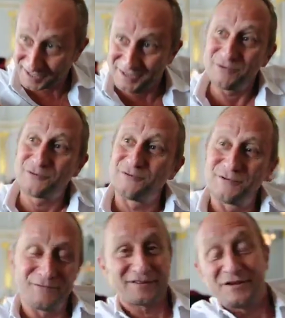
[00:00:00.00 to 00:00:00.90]
Merci beaucoup,
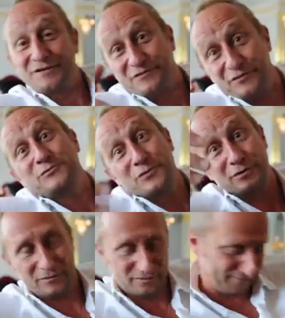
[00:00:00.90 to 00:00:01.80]
euh, merci d'être venu.
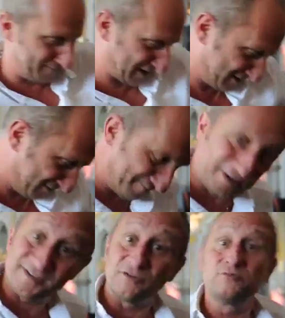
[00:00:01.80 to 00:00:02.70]
Euh, merci.
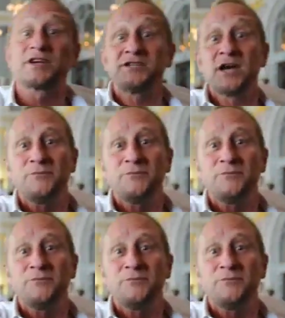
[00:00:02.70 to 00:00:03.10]
Merci à vous, merci